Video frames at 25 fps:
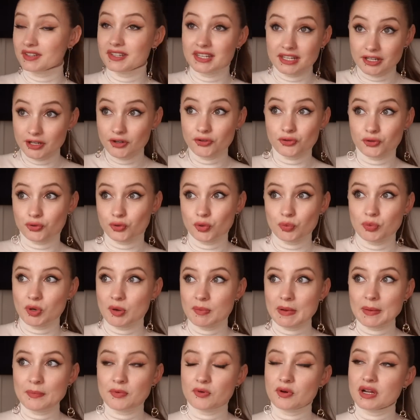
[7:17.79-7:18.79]
D'ailleurs je ne comprends
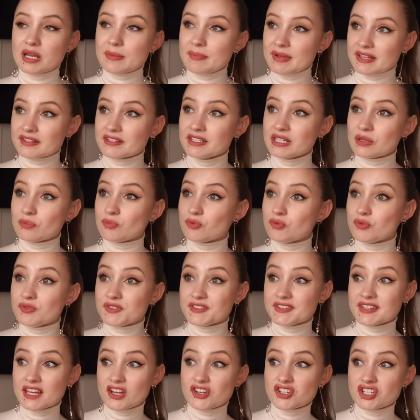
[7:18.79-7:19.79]
pas pourquoi les personnes les
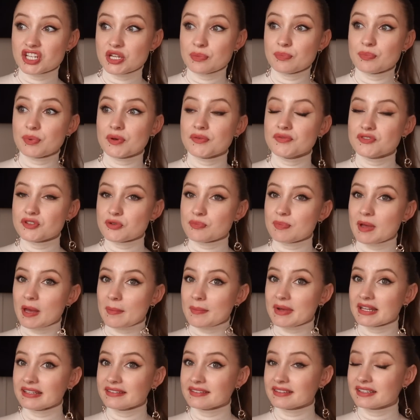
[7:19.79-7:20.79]
plus âgées peuvent se
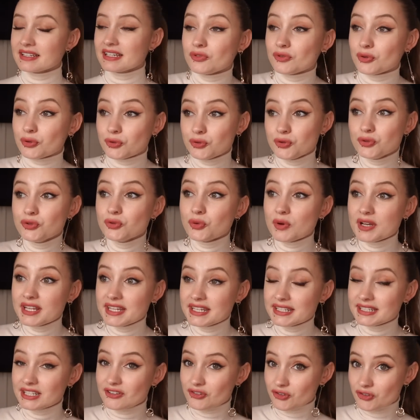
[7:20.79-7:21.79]
permettre de
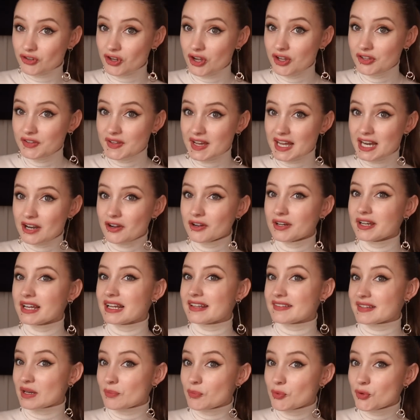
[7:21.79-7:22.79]
tutoyer des jeunes alors
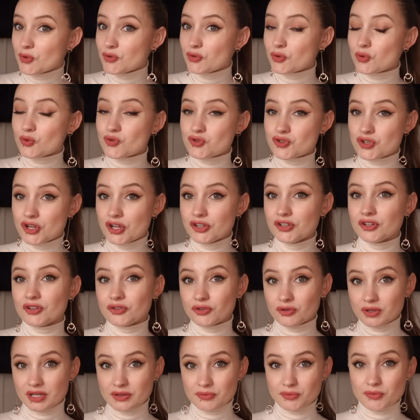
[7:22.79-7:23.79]
qu'elles imposent aux jeunes
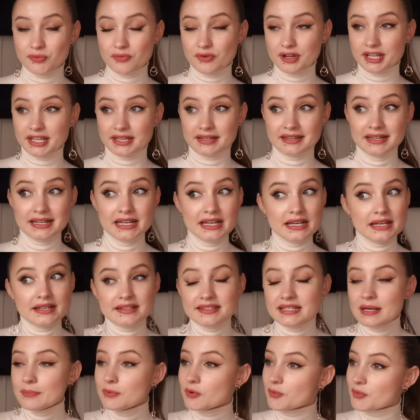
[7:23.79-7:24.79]
de les vouvoyer.
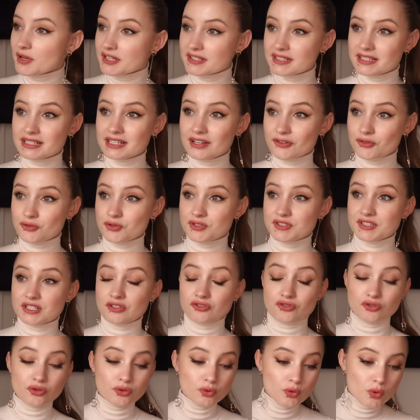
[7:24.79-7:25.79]
Ça pour moi c'est de
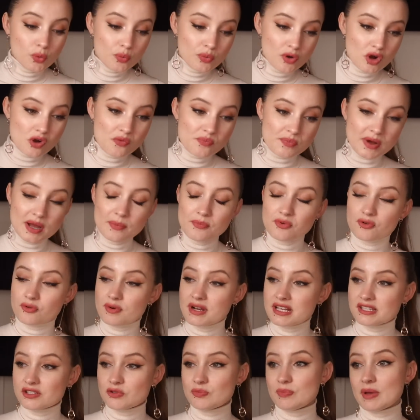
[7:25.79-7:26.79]
l'injustice. Je ne comprends pas
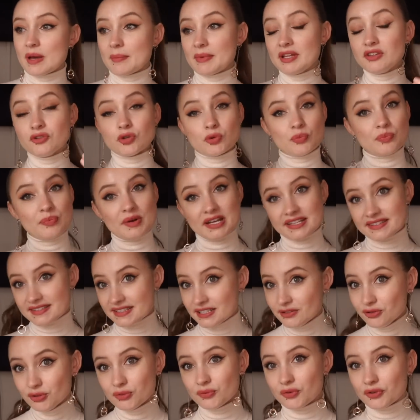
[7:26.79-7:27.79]
pourquoi elles se permettent de
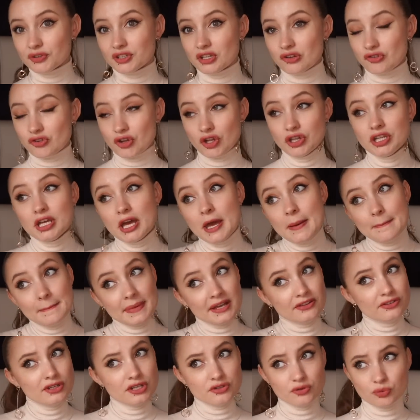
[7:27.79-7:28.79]
passer devant des jeunes
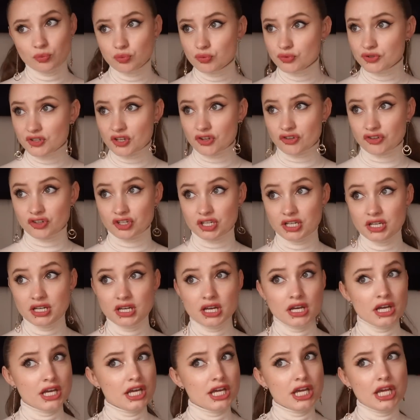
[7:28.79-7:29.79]
parce qu'elles sont plus âgées
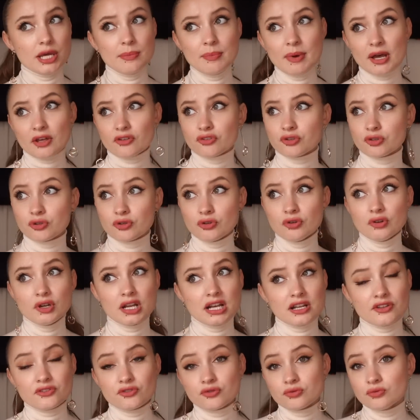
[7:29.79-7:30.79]
et parce
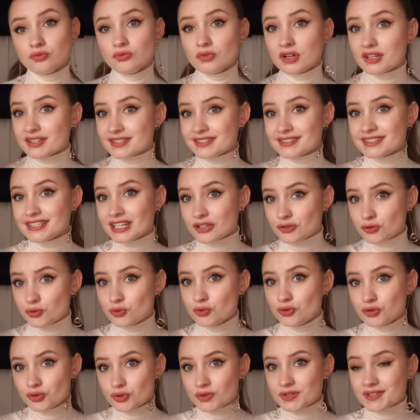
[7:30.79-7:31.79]
qu'elles ont un
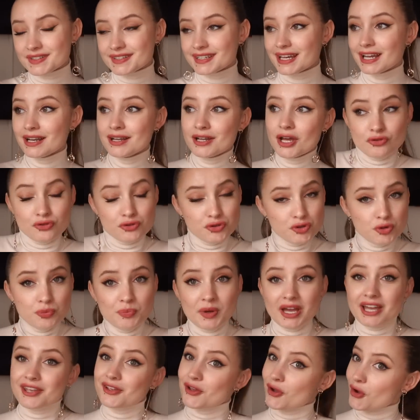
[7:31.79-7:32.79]
statut social
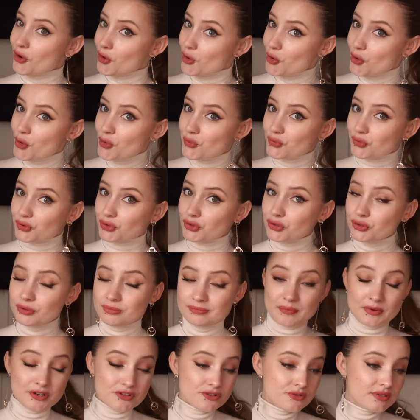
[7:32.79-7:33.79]
supérieur au vôtre.
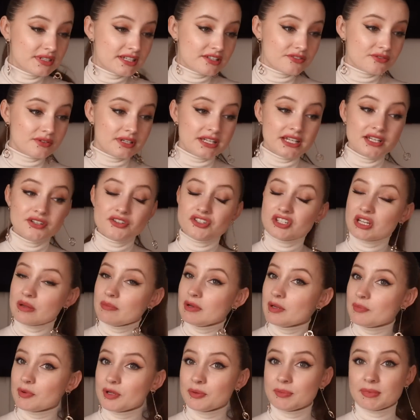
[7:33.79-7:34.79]
Moi je suis désolée, j'aime
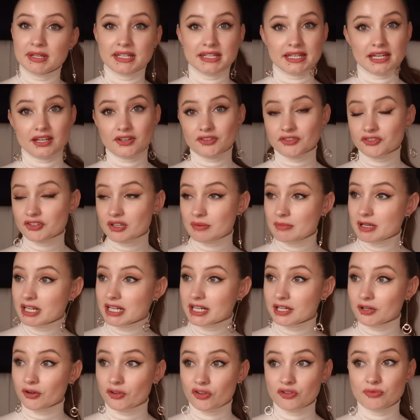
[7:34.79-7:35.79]
les bonnes manières, j'aime
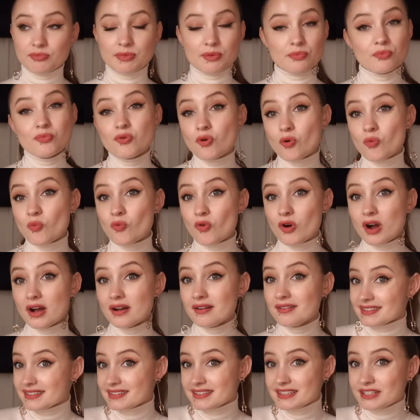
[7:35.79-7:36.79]
l'élégance, mais pour
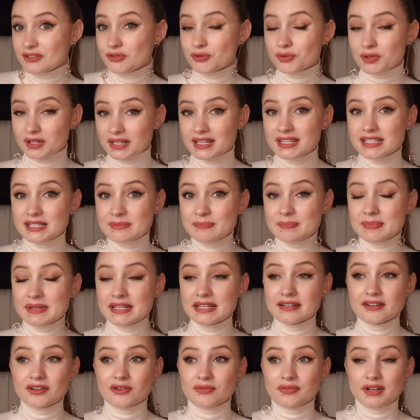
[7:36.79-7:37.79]
moi c'est du
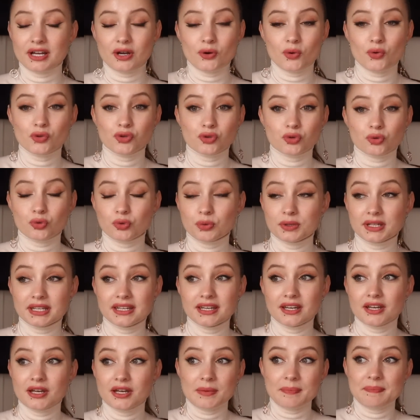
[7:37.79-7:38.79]
respect envers autrui.
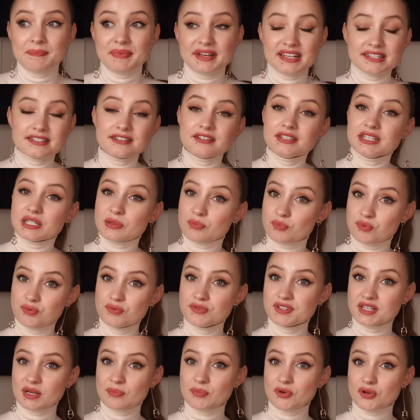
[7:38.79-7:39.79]
Personne n'est
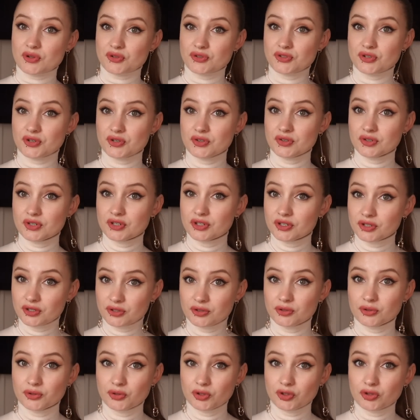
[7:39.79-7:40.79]
plus important
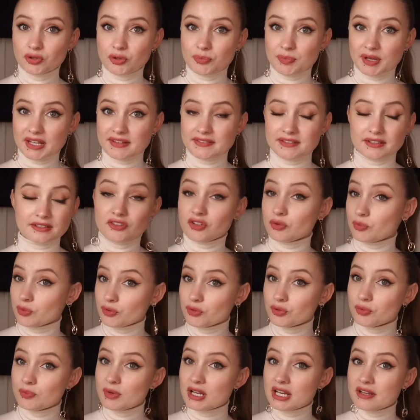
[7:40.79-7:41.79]
que d'autres personnes. J'ai
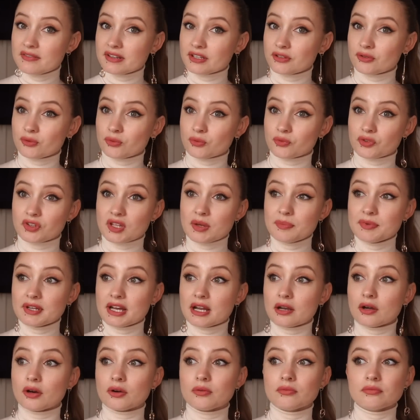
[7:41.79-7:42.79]
beaucoup de mal avec ce concept.
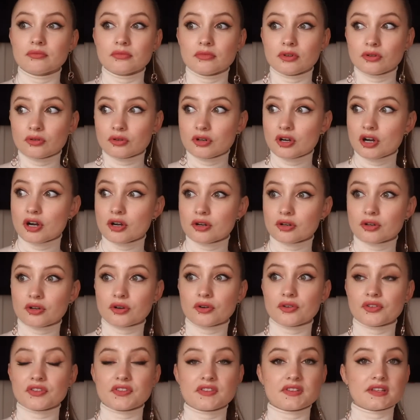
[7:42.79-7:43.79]
Alors encore
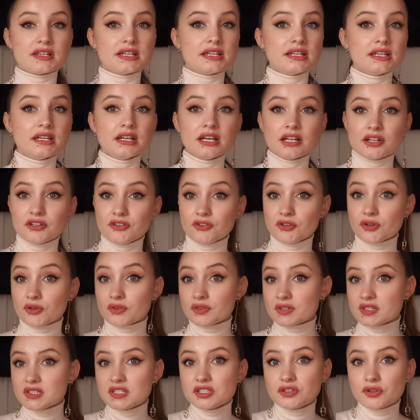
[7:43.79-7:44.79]
quand c'est
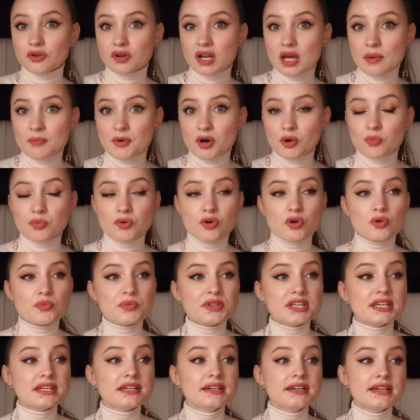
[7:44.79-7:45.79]
dans qui tend la main en
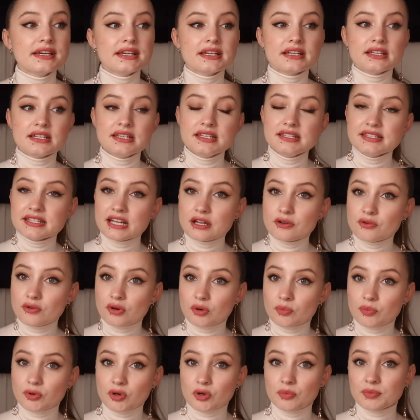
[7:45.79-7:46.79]
premier, qui salue
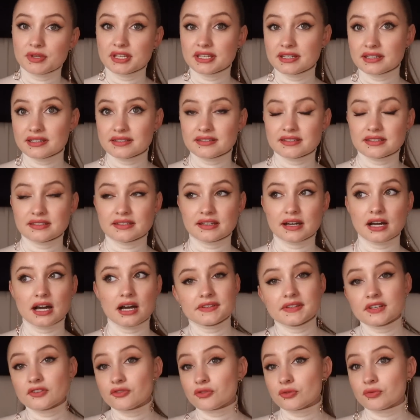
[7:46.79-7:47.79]
en premier, etc.
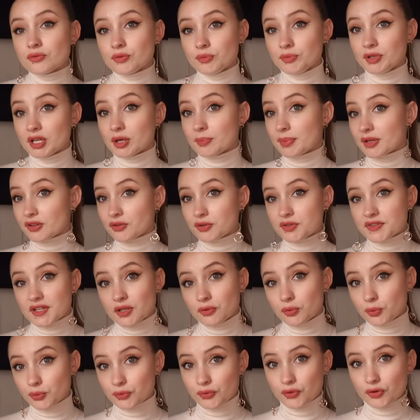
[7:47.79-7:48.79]
Ça je veux bien parce que ça
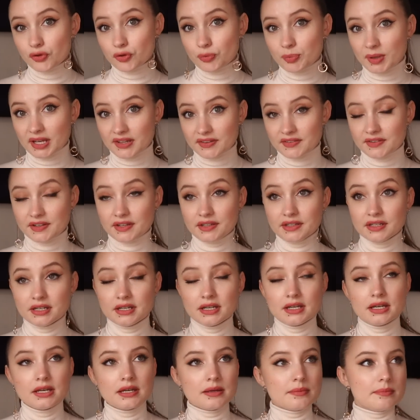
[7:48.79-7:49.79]
n'offense personne.
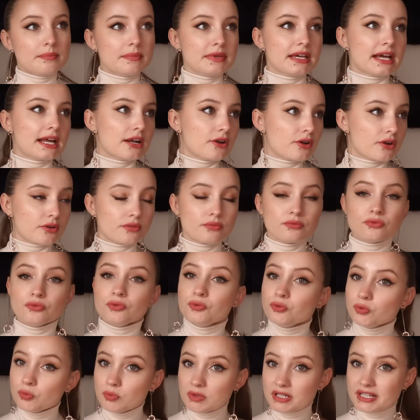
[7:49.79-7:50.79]
Mais alors,
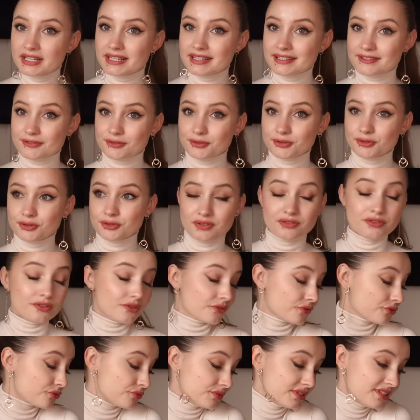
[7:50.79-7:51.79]
doubler les autres,
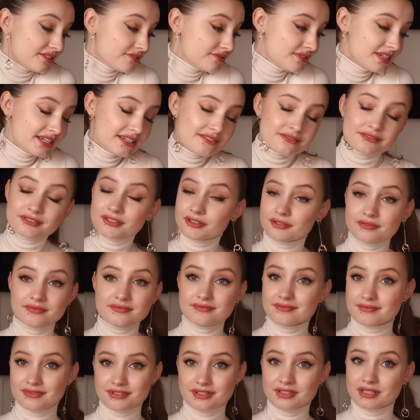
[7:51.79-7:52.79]
non, je suis désolée, non,
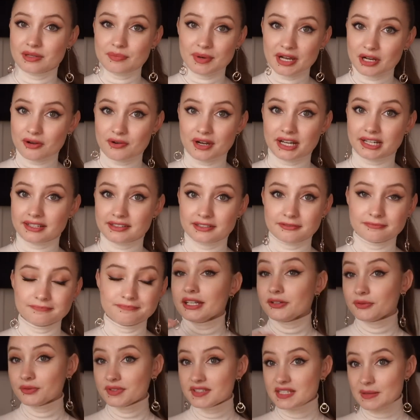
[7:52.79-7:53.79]
ce n'est pas correct.
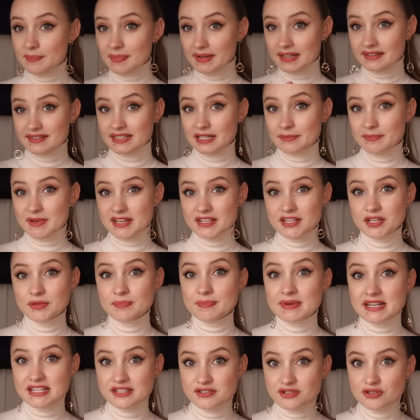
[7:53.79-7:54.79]
Et donc cette personne
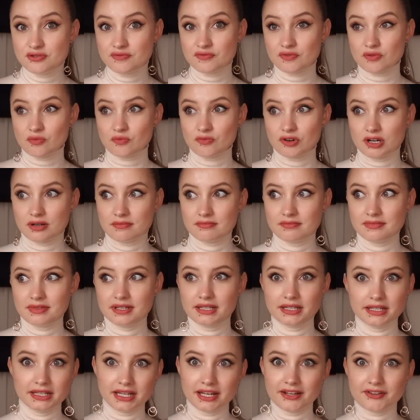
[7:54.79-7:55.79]
passe devant moi.
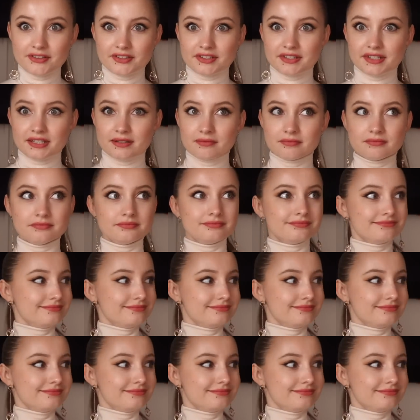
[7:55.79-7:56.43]
Et là j'étais...